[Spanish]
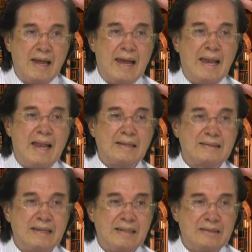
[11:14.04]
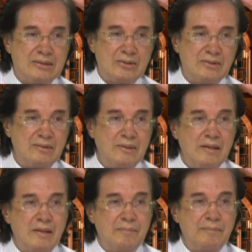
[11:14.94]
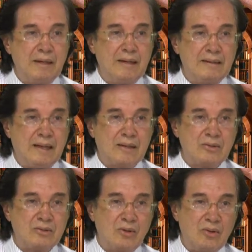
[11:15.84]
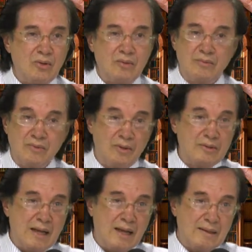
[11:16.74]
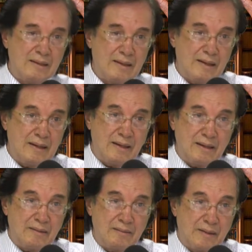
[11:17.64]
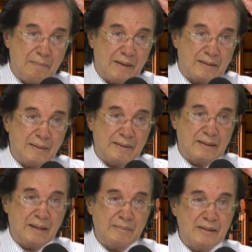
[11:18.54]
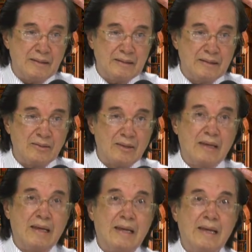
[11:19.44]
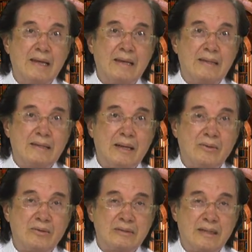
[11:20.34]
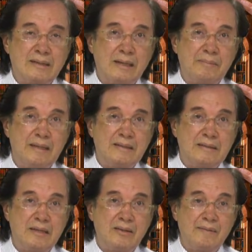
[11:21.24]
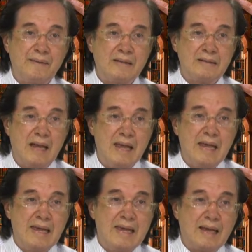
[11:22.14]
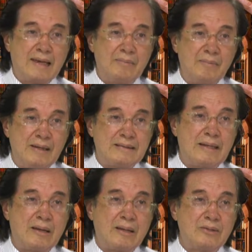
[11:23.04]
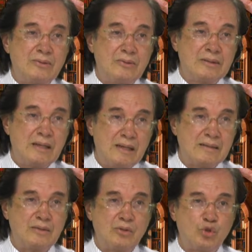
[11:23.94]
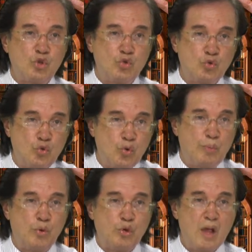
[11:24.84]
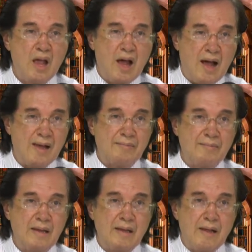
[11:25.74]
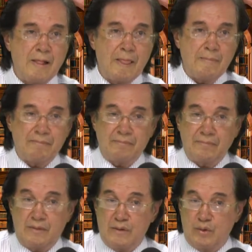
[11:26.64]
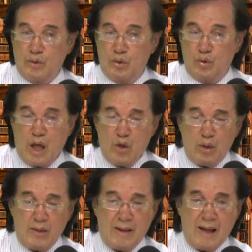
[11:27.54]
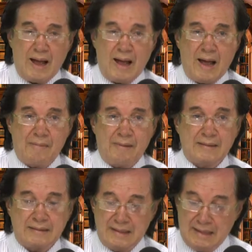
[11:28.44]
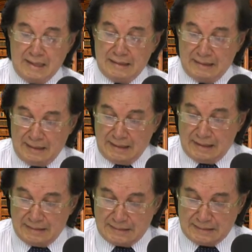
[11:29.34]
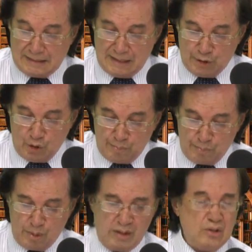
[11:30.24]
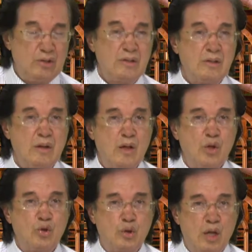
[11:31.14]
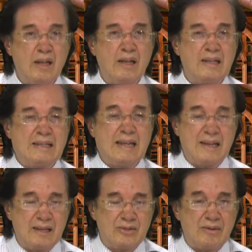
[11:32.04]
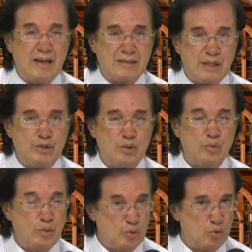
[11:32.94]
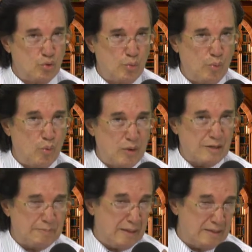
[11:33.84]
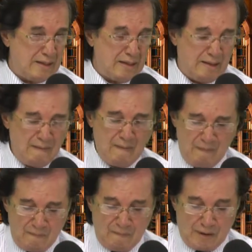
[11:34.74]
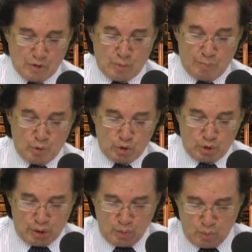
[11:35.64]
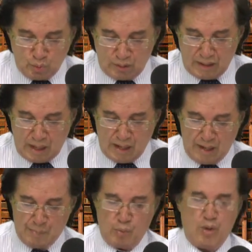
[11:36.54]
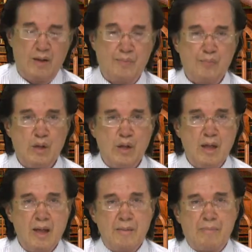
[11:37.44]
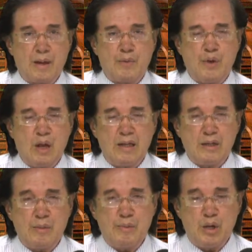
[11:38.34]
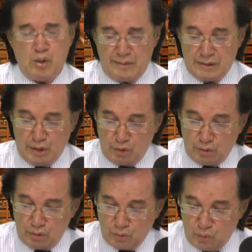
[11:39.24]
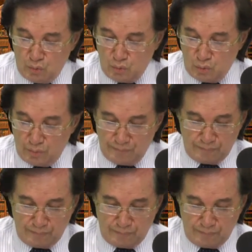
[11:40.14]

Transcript: el ascenso militar solo, no ya eh, departamentalmente, sino que se concentra en el Ministerio de Defensa y a quien muestre que sus ejércitos o sus grupos han mm, dado de baja a más de 100 hombres, tienen derecho al ascenso. Eso es como una especie de, falso positivo de la época. Para finales de 1901,